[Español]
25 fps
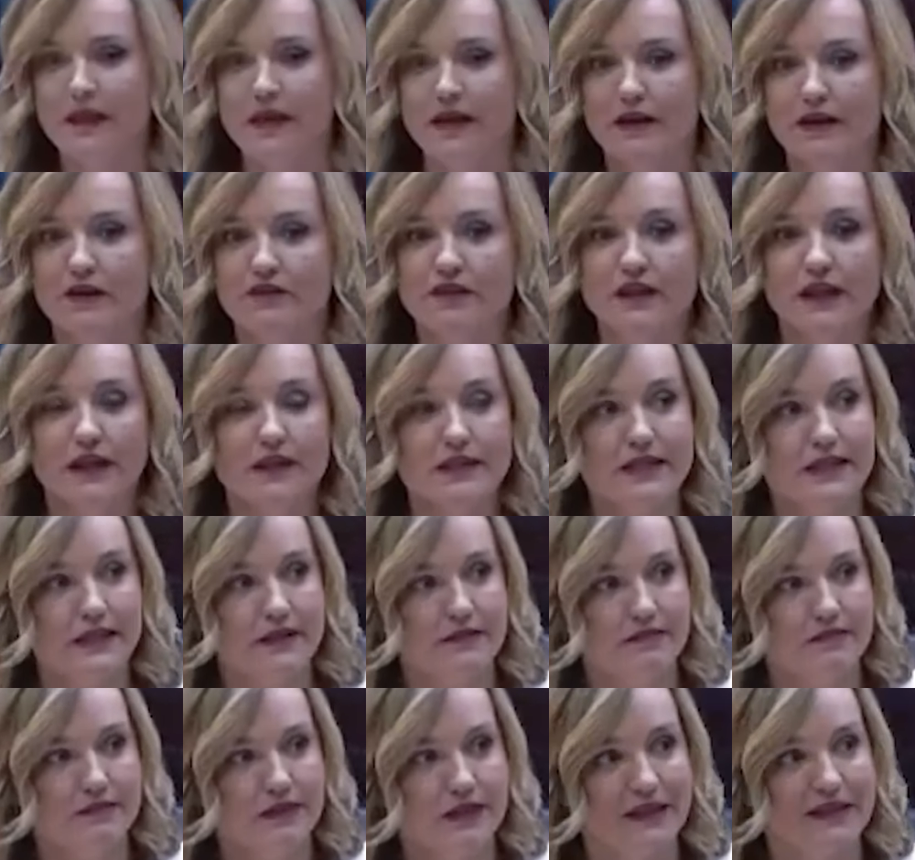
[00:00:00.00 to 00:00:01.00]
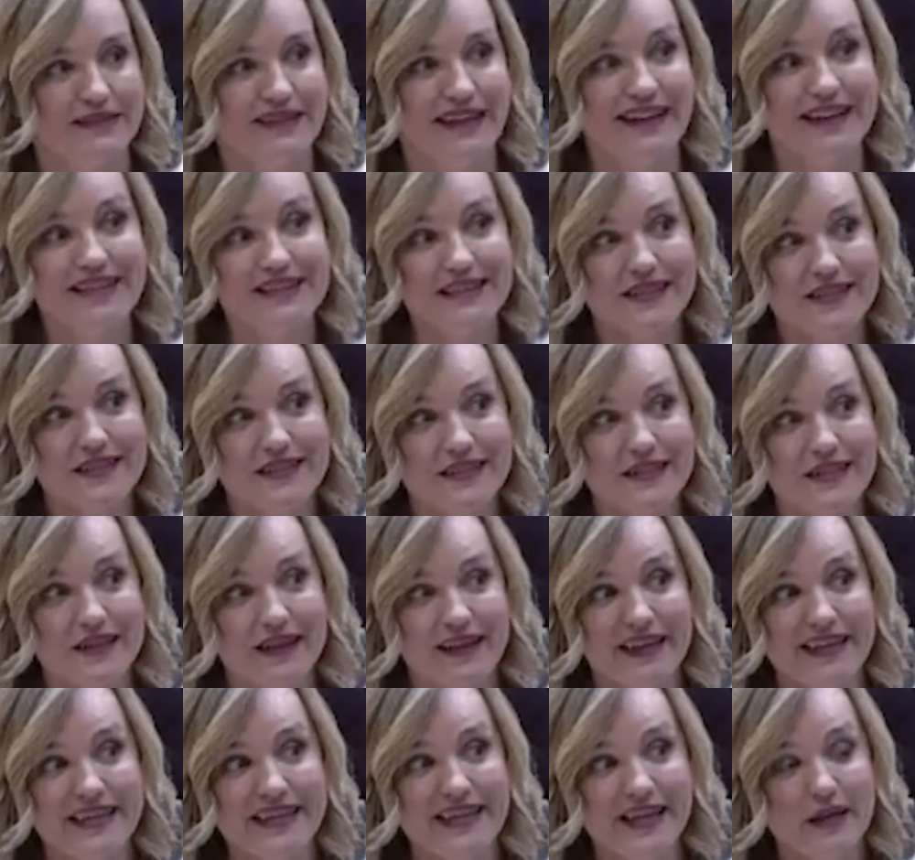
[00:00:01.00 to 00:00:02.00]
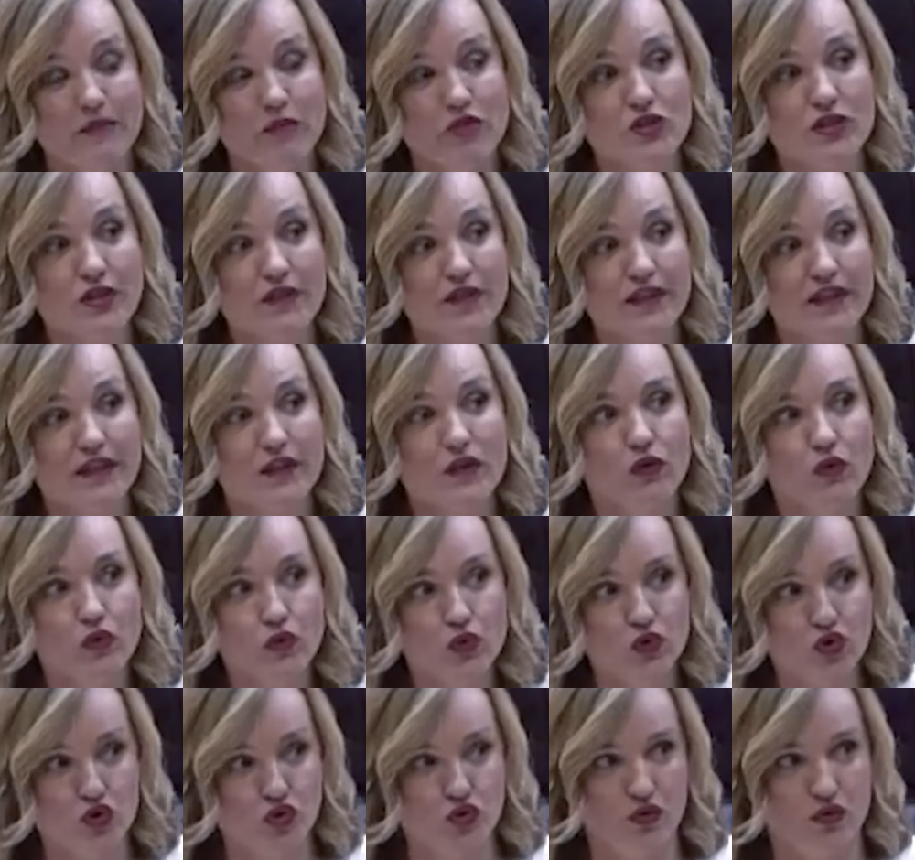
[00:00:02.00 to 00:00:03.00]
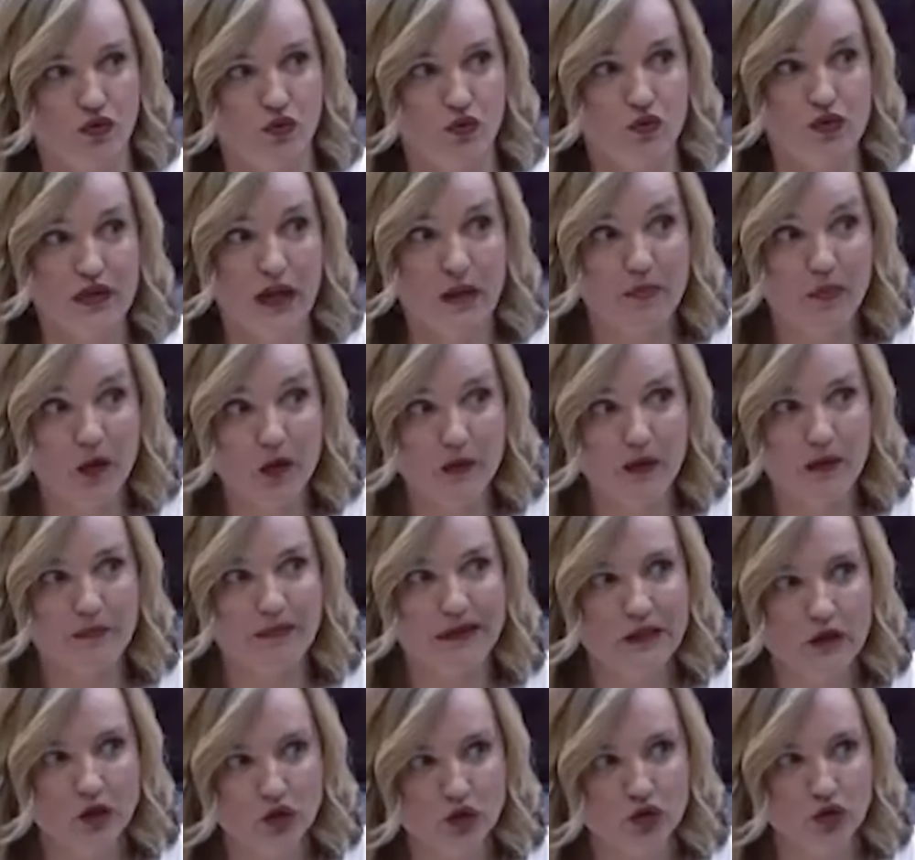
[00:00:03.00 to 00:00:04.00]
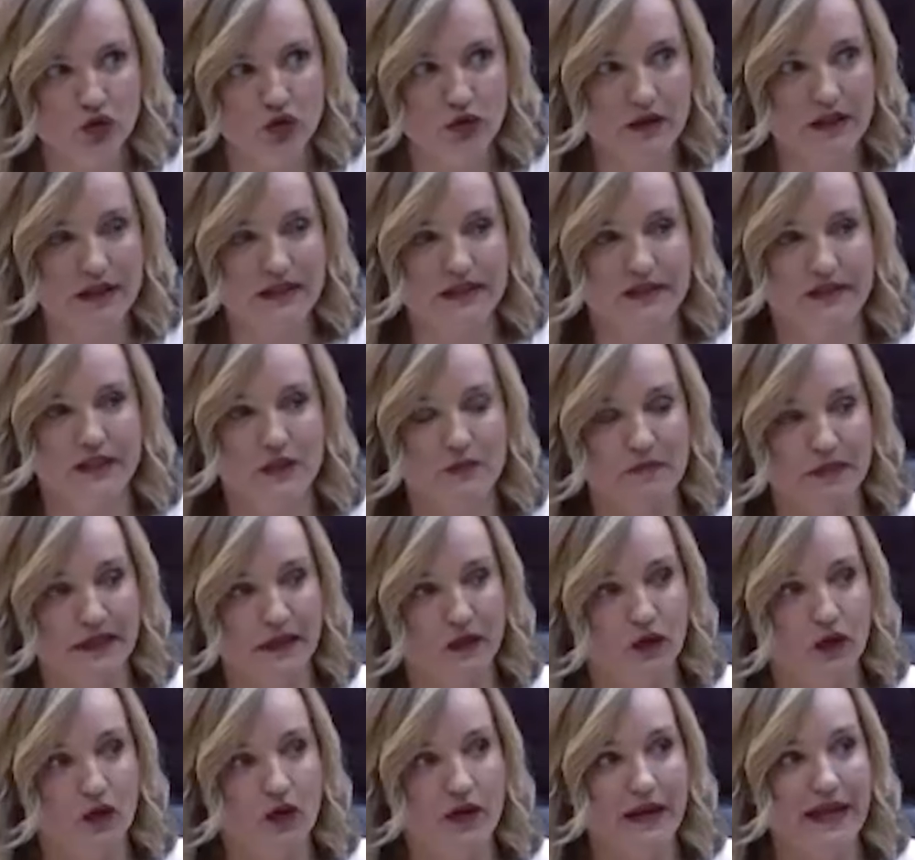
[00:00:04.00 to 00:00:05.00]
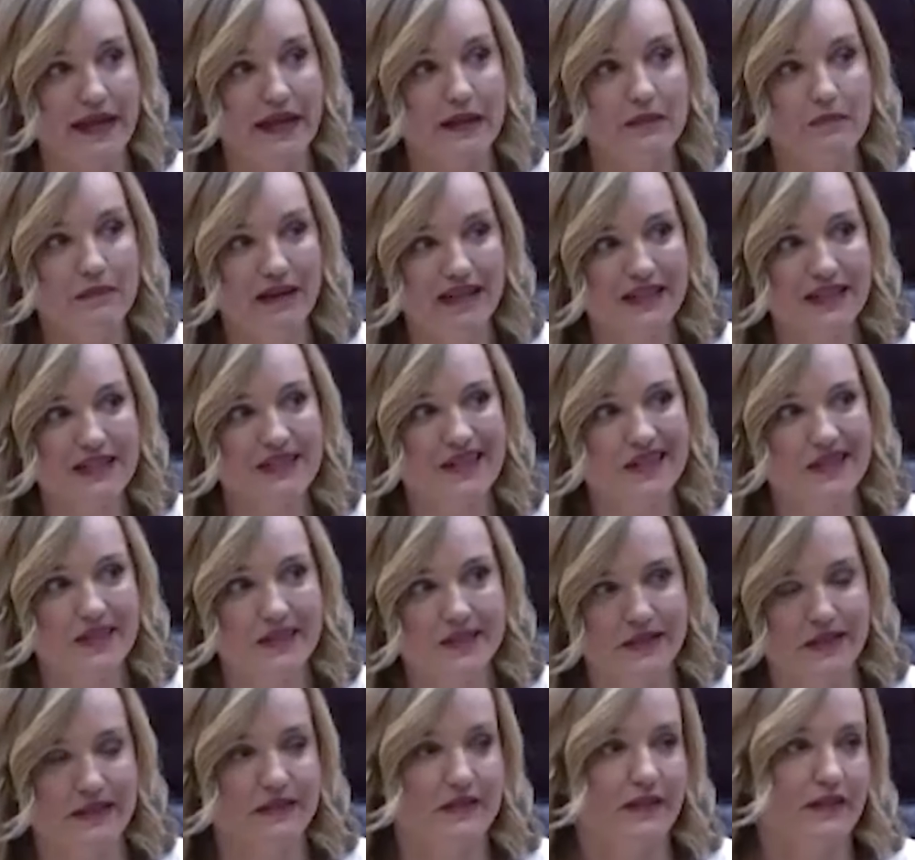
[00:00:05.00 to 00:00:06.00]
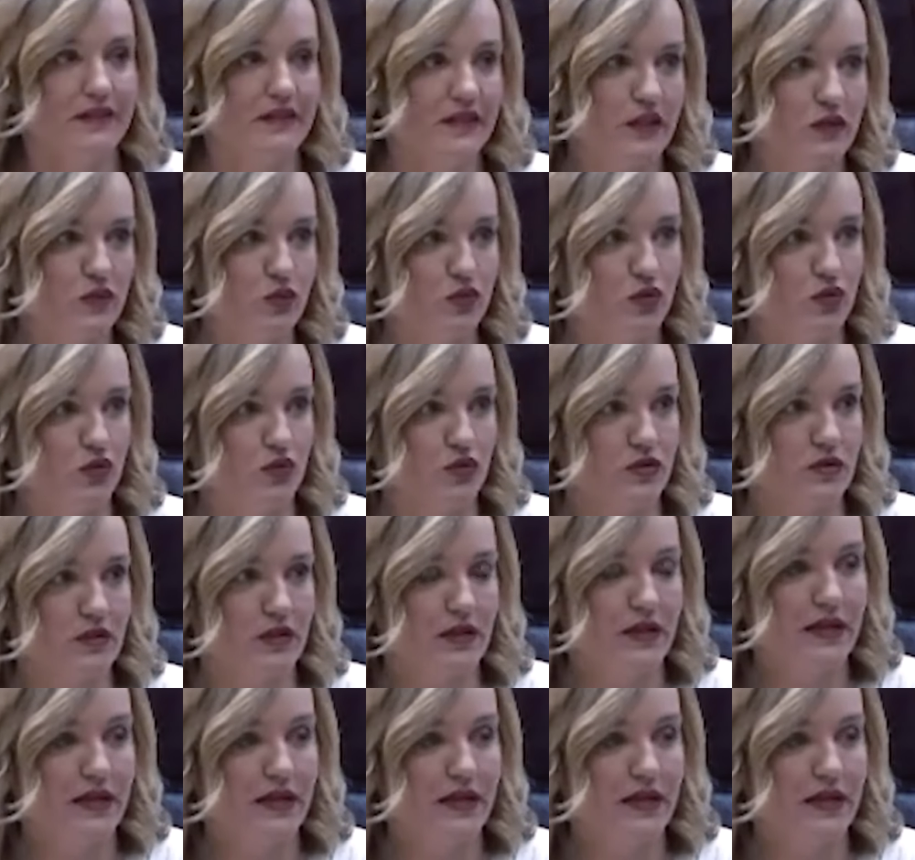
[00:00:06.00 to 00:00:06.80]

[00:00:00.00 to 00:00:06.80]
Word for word: Fíjese, Tal es así que llegamos a hacer incluso una prueba piloto que se desplegó en más de 60 institutos.